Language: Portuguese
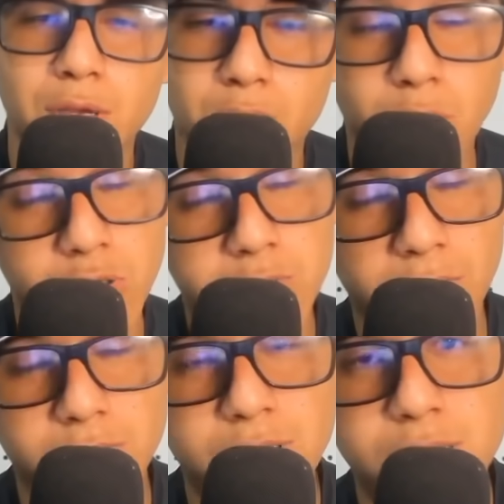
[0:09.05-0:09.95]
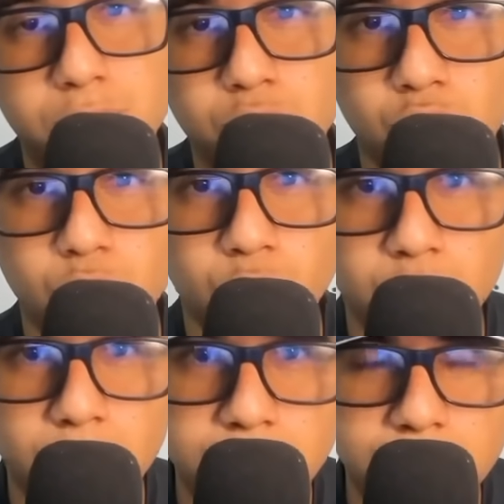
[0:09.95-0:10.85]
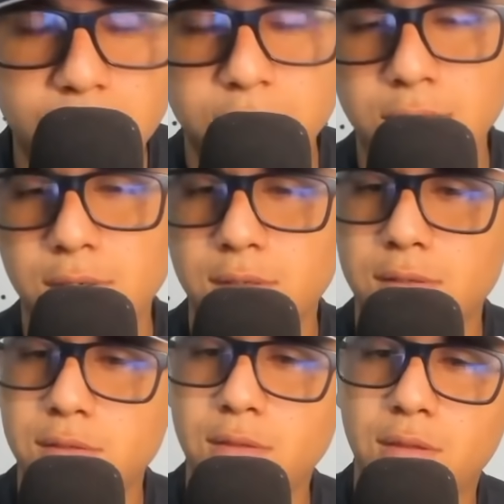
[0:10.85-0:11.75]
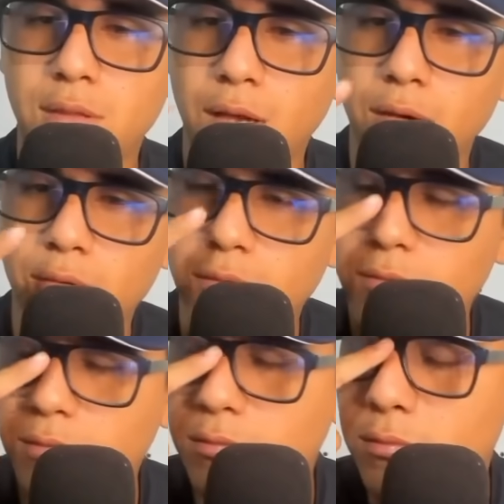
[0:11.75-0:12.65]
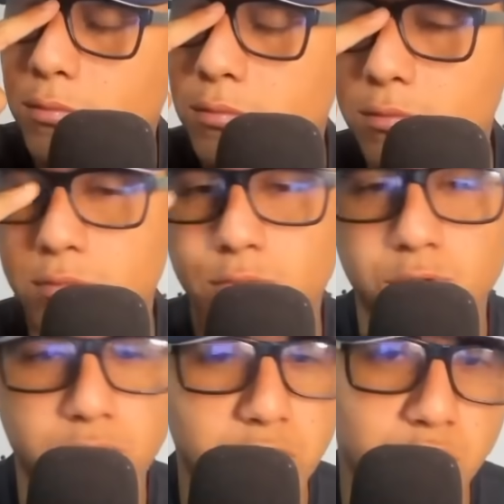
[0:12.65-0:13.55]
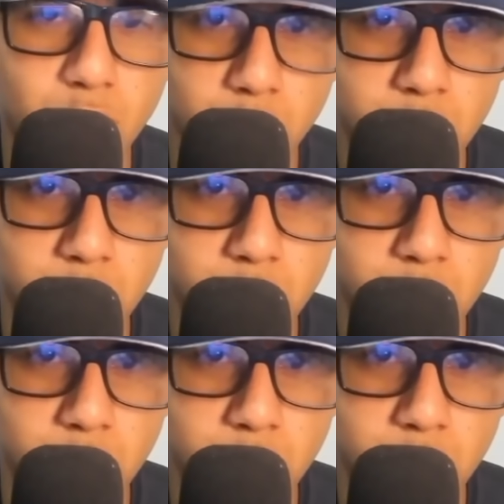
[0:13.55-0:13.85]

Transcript: Como eu disse para vocês, eu estou de mudança, então nosso estúdio